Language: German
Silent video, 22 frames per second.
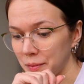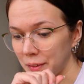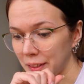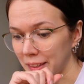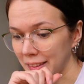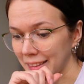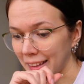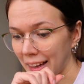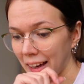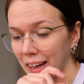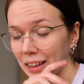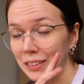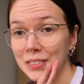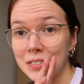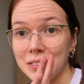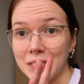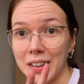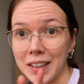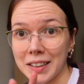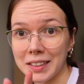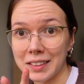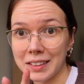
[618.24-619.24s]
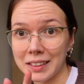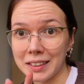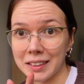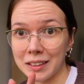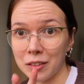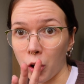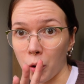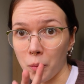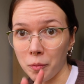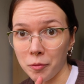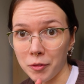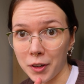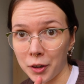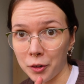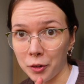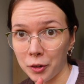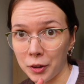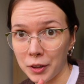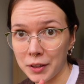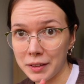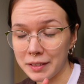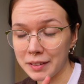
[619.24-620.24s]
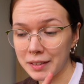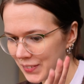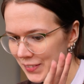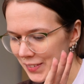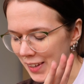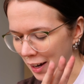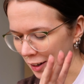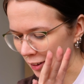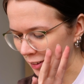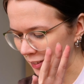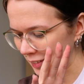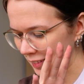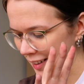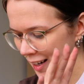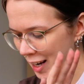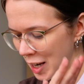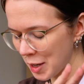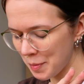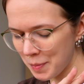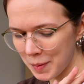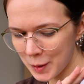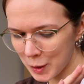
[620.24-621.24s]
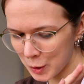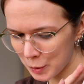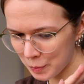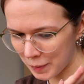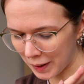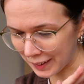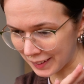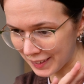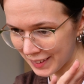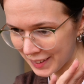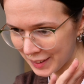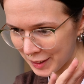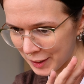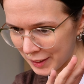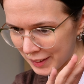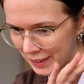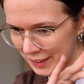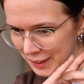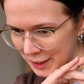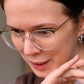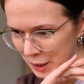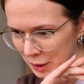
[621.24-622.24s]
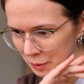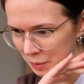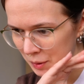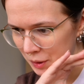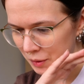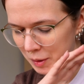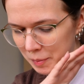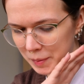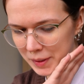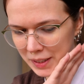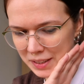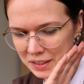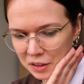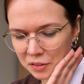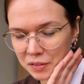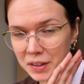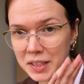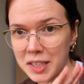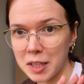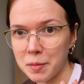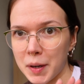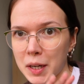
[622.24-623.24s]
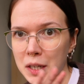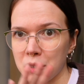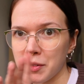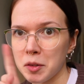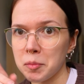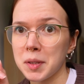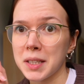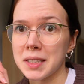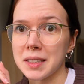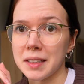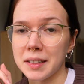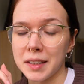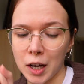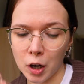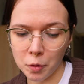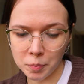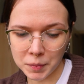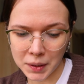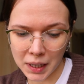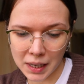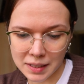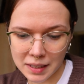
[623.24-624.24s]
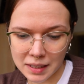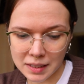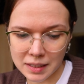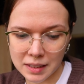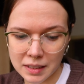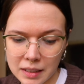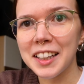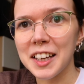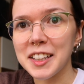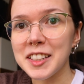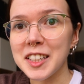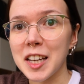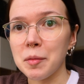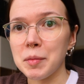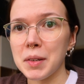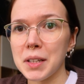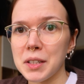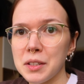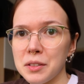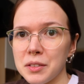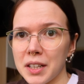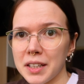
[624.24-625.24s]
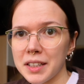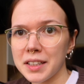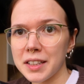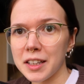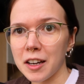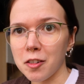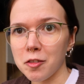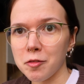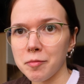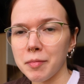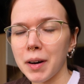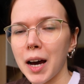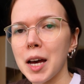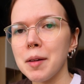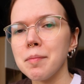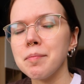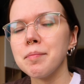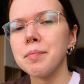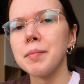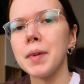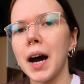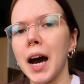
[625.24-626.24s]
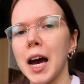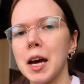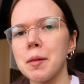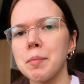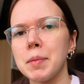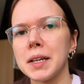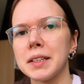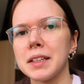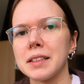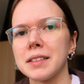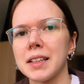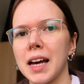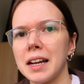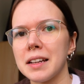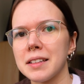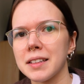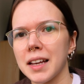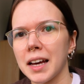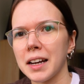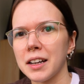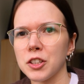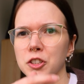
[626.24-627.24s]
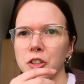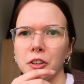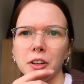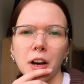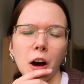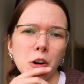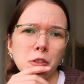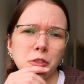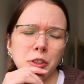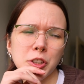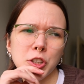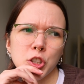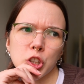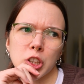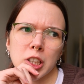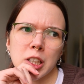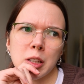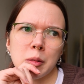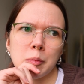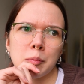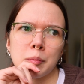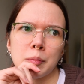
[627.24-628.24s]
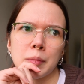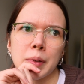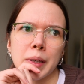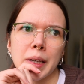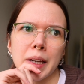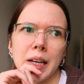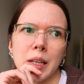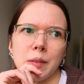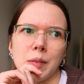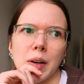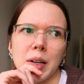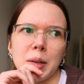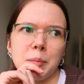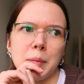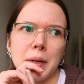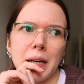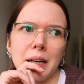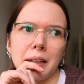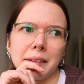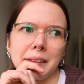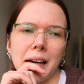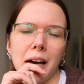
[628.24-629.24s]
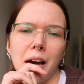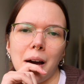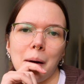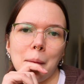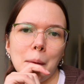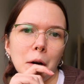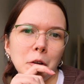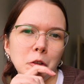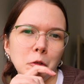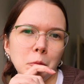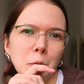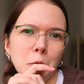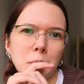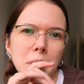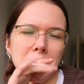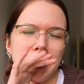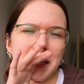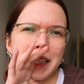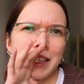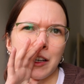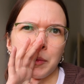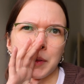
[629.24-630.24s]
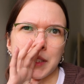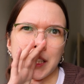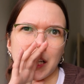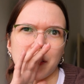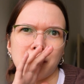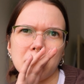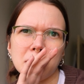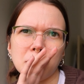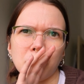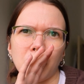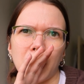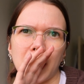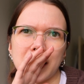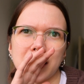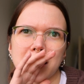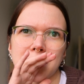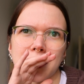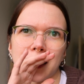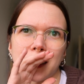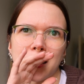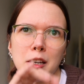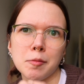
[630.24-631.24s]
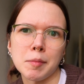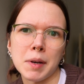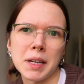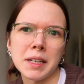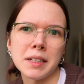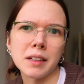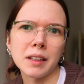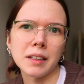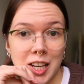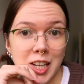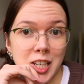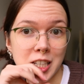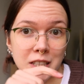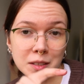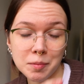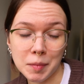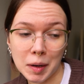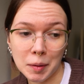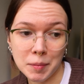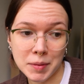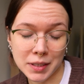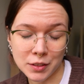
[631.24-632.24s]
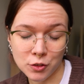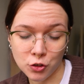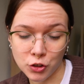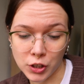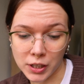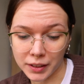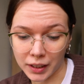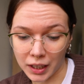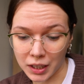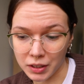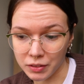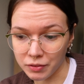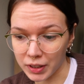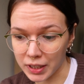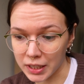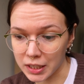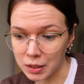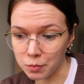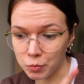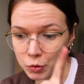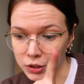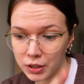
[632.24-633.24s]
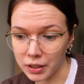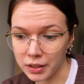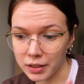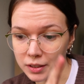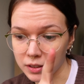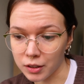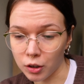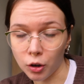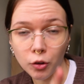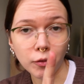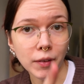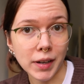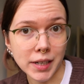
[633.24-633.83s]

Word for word: Wie gesagt, wie weit ich kommen werde heute. Ja, ich bin gespannt. Ähm, ich werde mich jetzt auch weitermachen. Ich werde mich jetzt an den Hauptteil setzen. Ich habe dazu hier auf meinem iPad das alles eigentlich schon aufgeschrieben. Ich werde mir da aber auch nochmal überlegen, ob ich da vielleicht noch einige Sachen abändere. Ich mache mich jetzt schnell dran, weil ich möchte hier auch